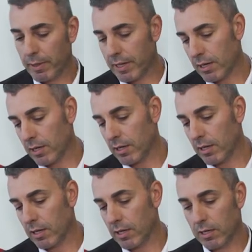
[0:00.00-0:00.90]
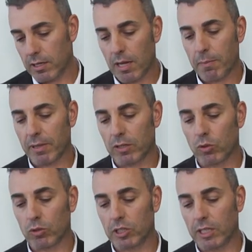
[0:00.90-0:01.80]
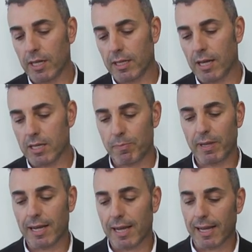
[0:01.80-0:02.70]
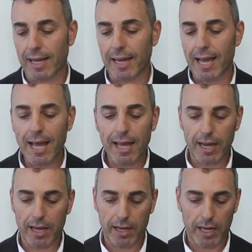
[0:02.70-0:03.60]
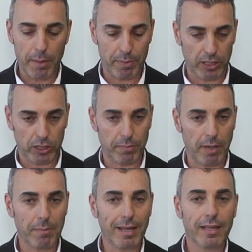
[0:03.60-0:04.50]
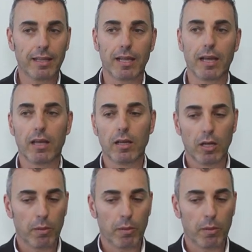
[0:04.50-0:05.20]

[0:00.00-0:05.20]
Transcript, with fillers: per eh, la patologia da spina calcaneare è principalmente